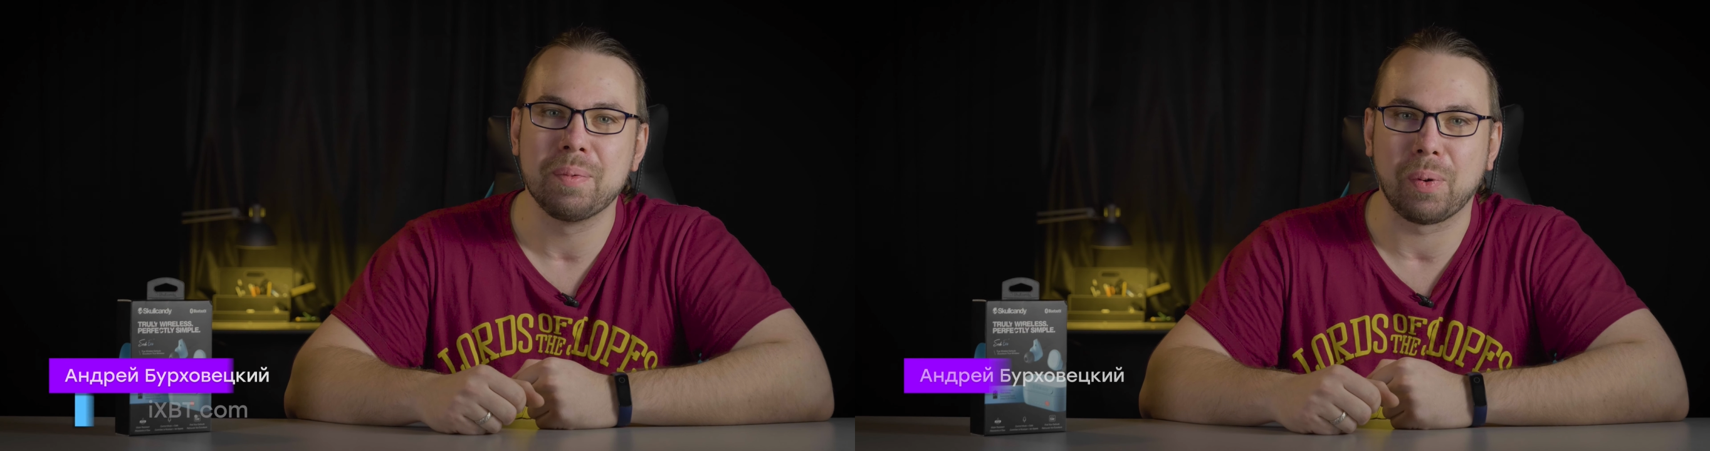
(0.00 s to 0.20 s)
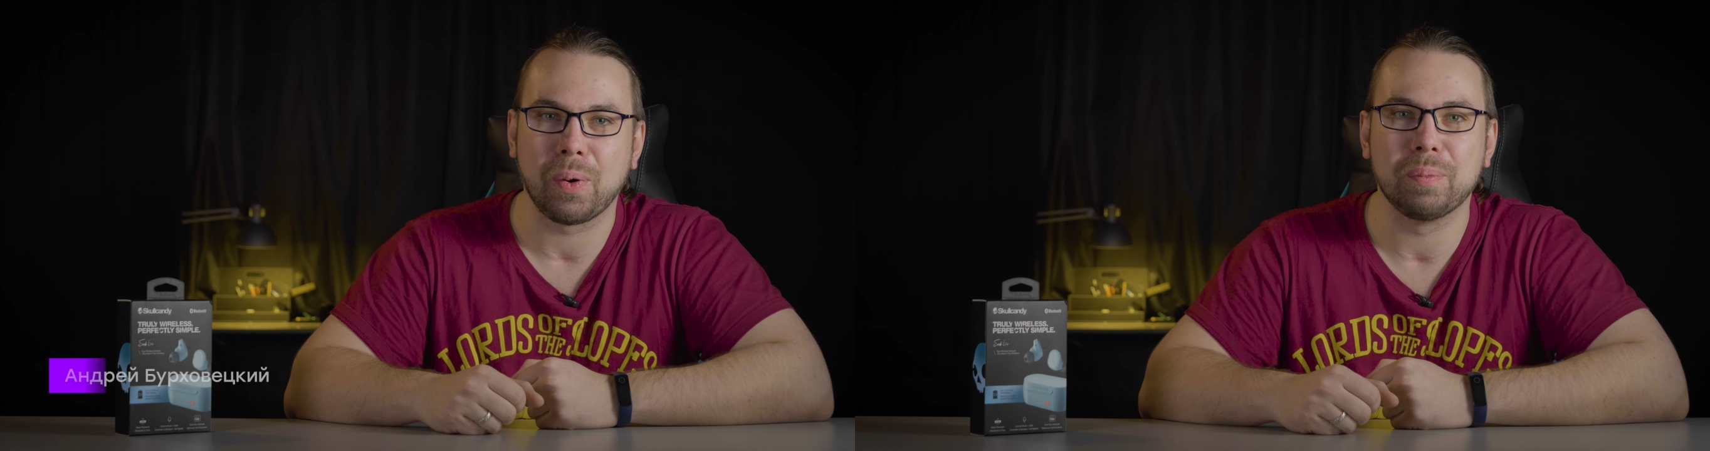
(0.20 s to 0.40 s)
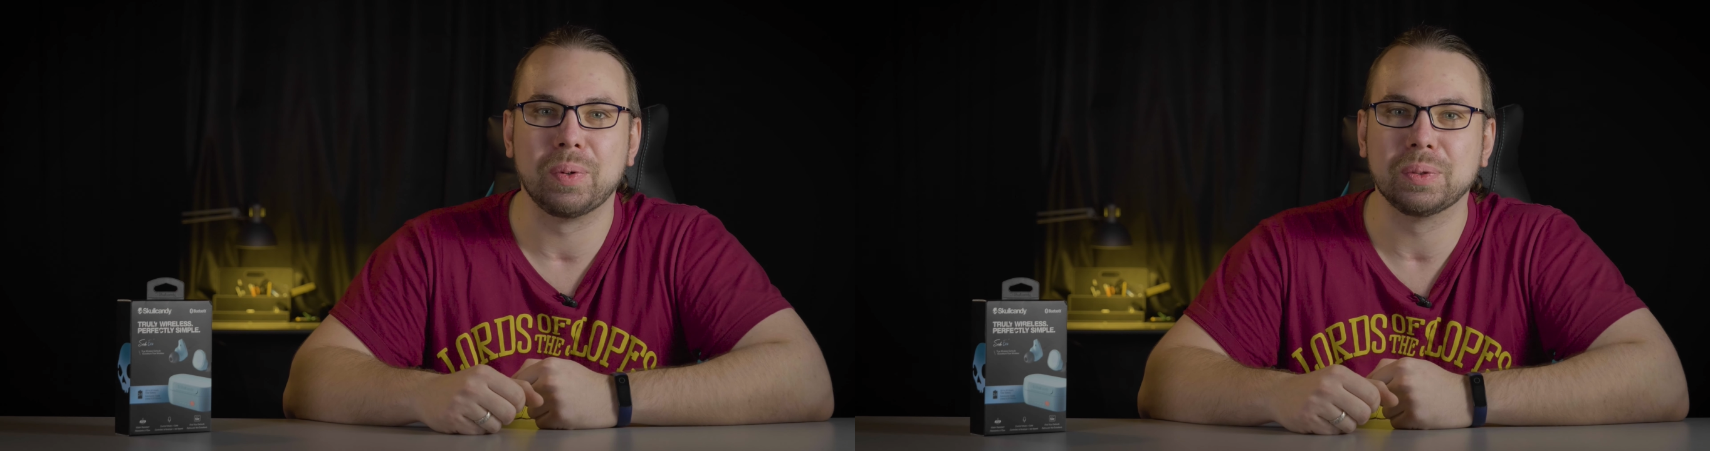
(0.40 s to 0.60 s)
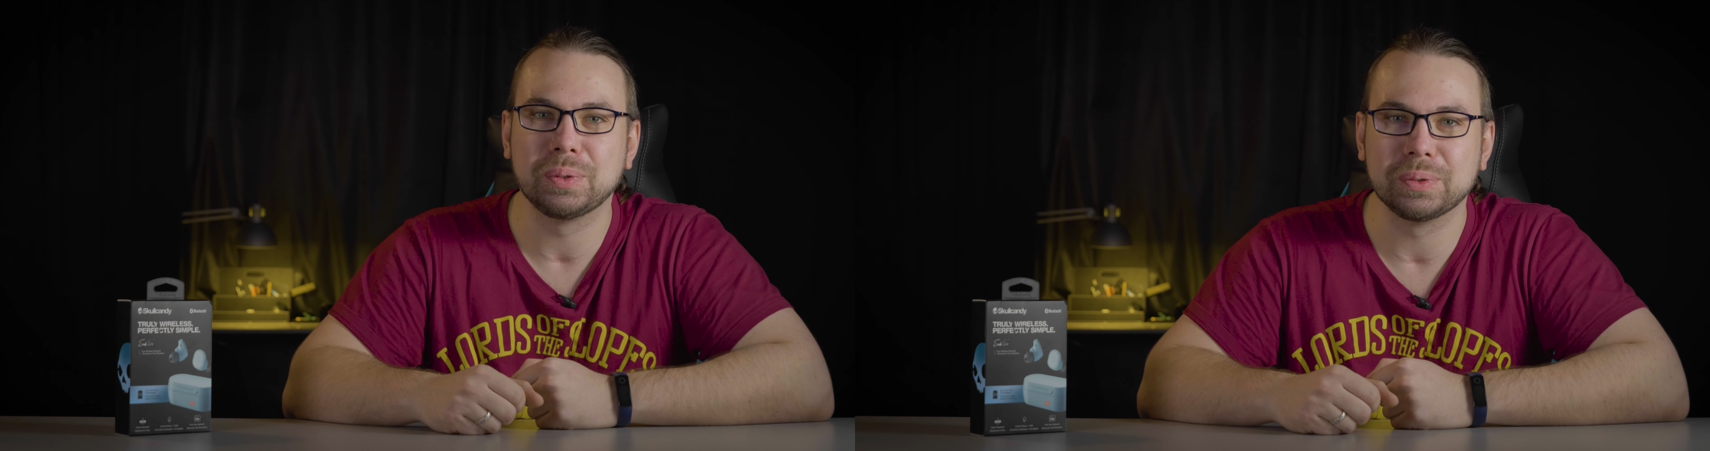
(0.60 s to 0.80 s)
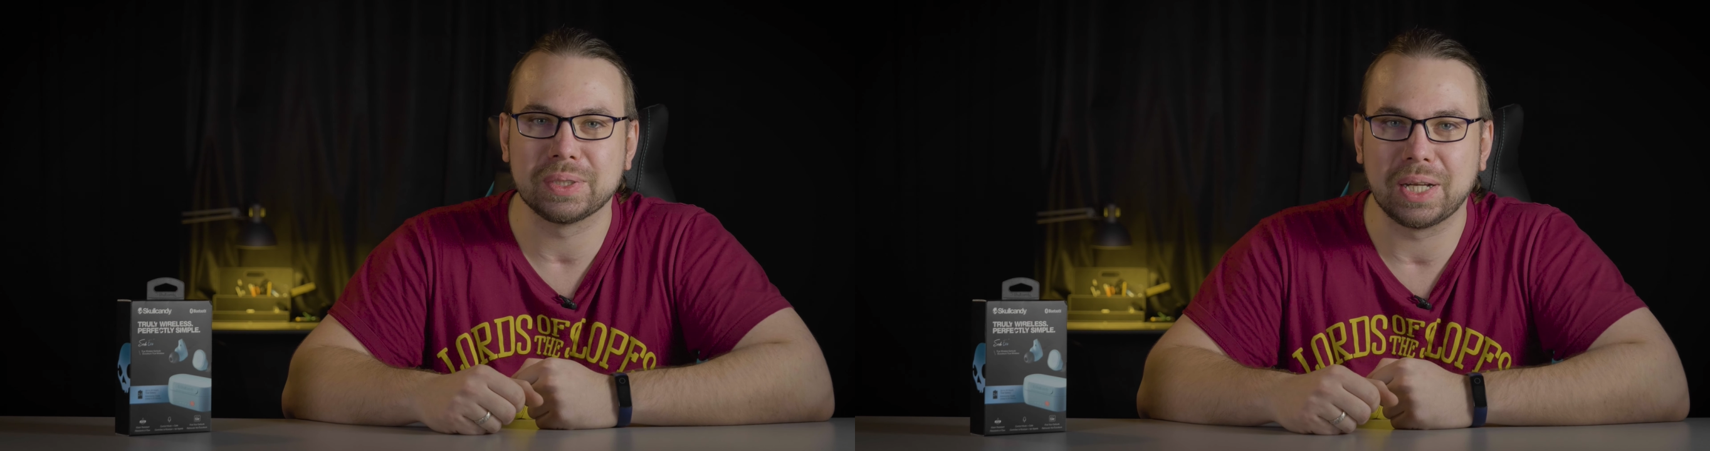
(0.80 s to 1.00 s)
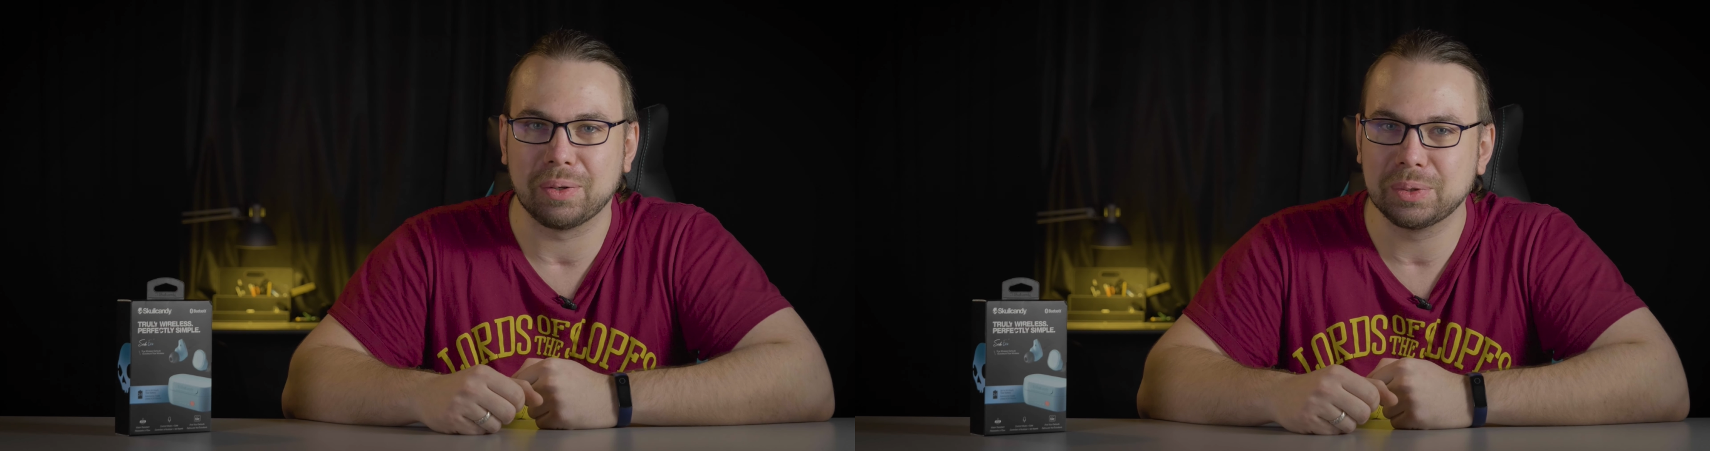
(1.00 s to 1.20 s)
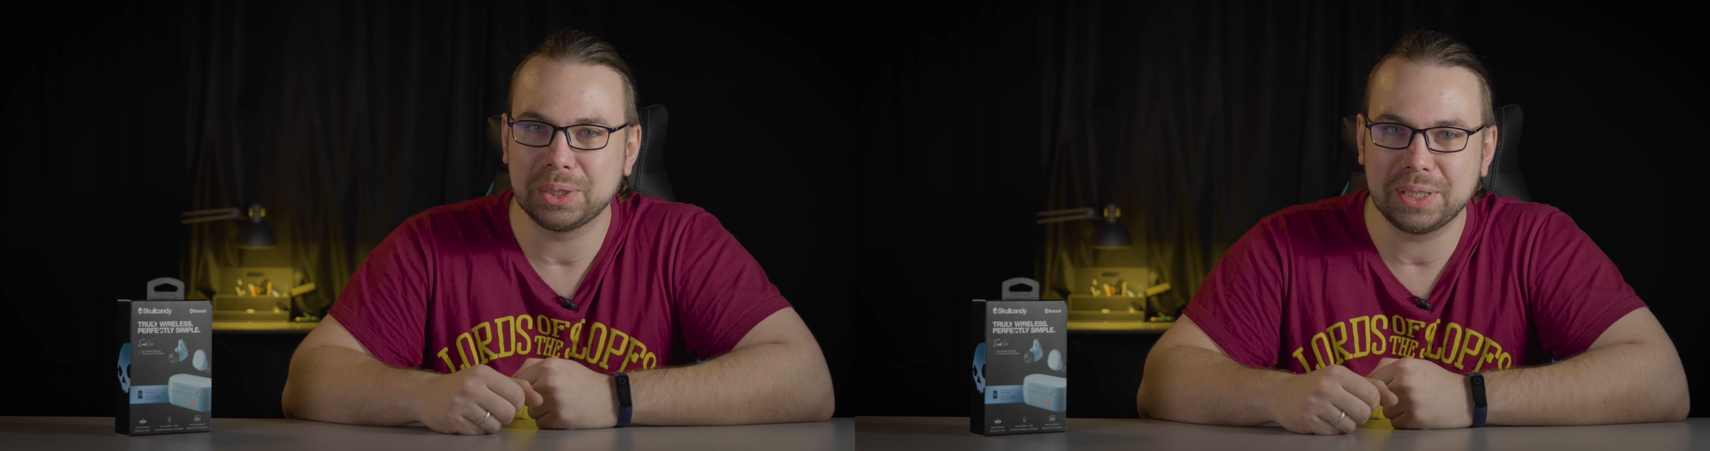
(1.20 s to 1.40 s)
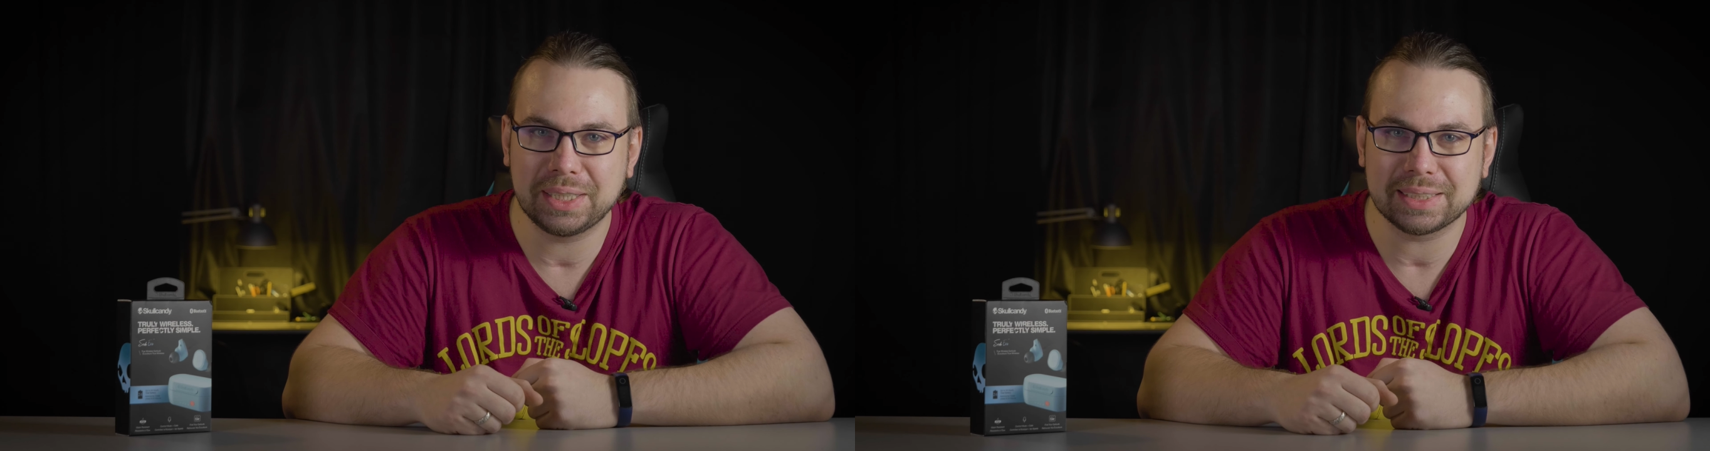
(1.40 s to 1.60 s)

про Bluetooth наушники